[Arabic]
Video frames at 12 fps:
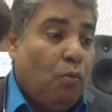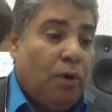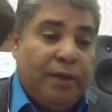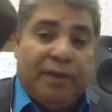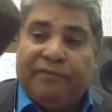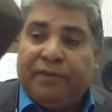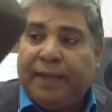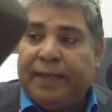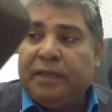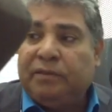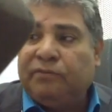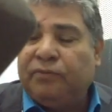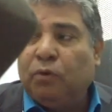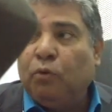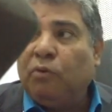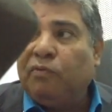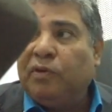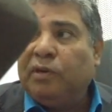هي في كانت في
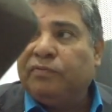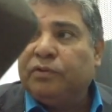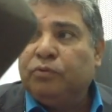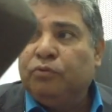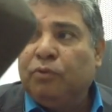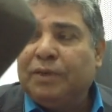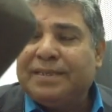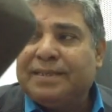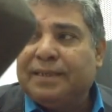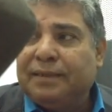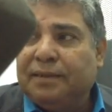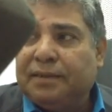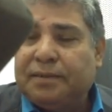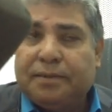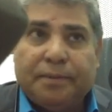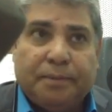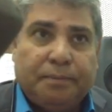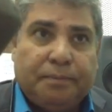غرفه في الدور
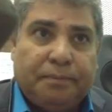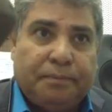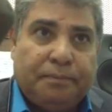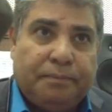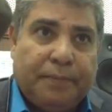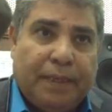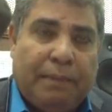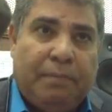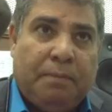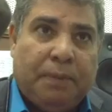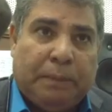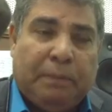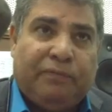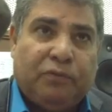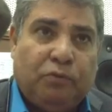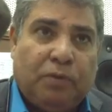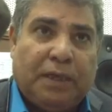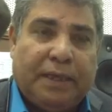السادس مم. قبل ما تبقى في
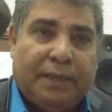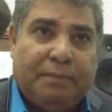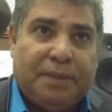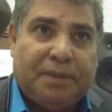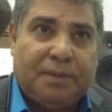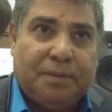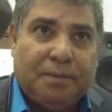الدور الخامس